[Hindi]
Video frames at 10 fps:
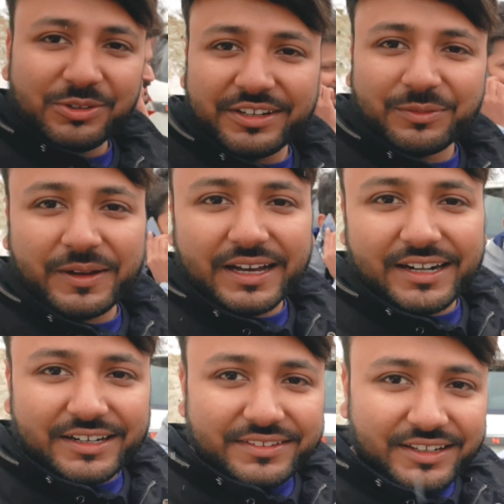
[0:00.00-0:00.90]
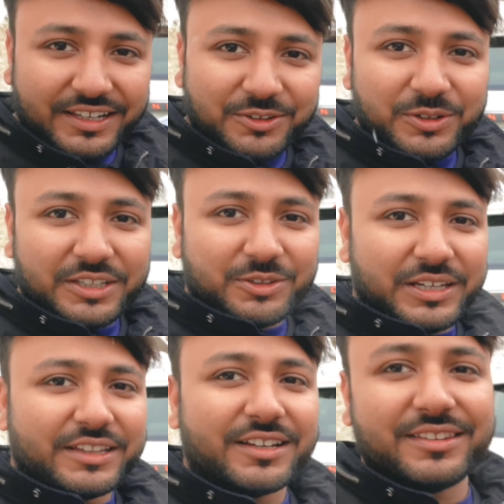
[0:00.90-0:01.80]
सुन शिल्पा अगर नीचे नहीं हो रही तो
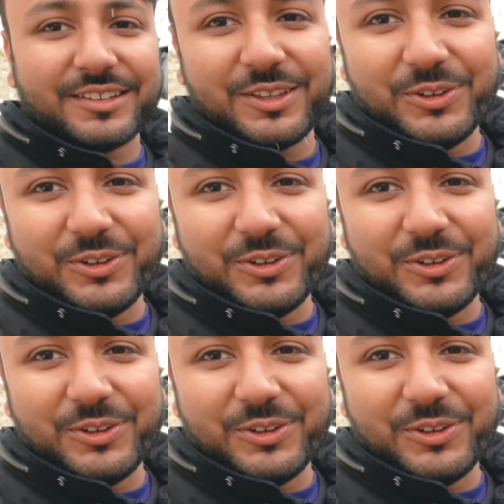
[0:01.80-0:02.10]
ये देख सकते